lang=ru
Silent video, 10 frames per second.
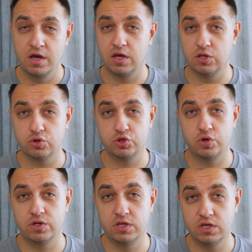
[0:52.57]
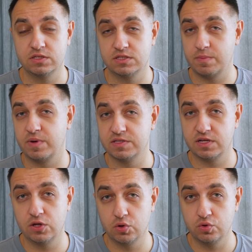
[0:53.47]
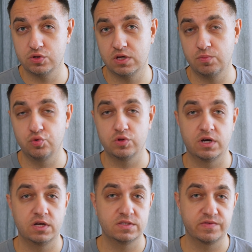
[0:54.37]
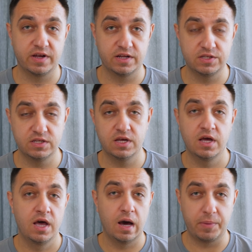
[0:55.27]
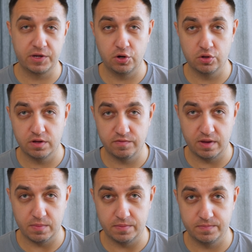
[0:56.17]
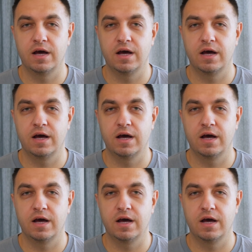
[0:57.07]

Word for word: и то, что они самоизолируются и будут находиться в карантине определенное время.